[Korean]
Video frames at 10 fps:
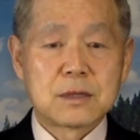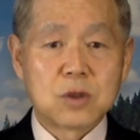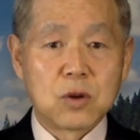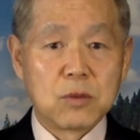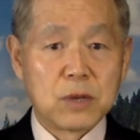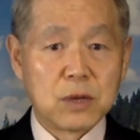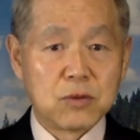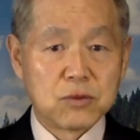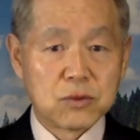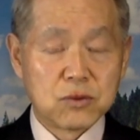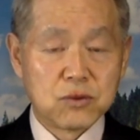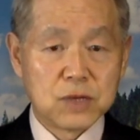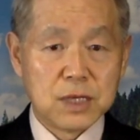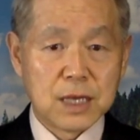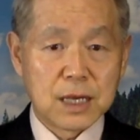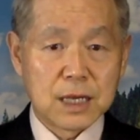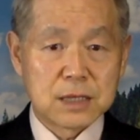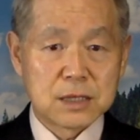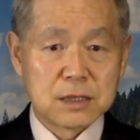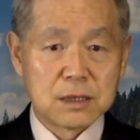솔로몬의 후기에
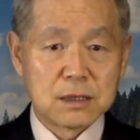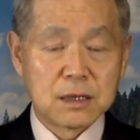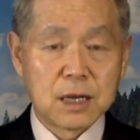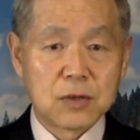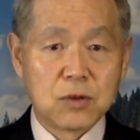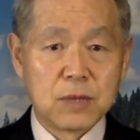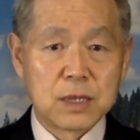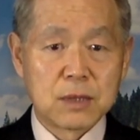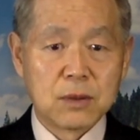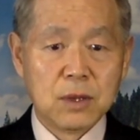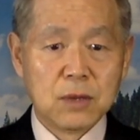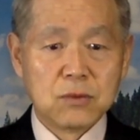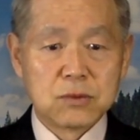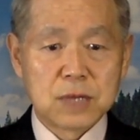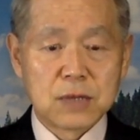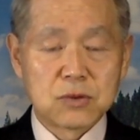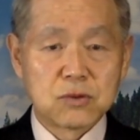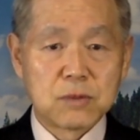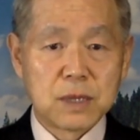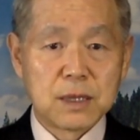가서 그가 교만하고
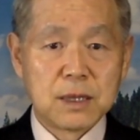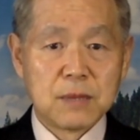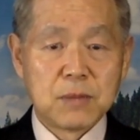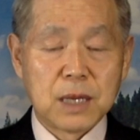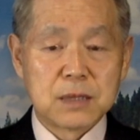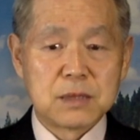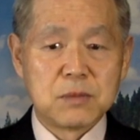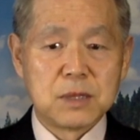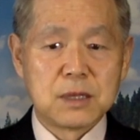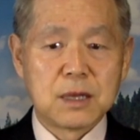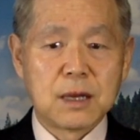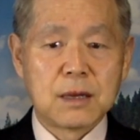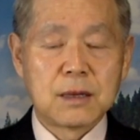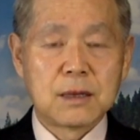우상숭배에 빠집니다.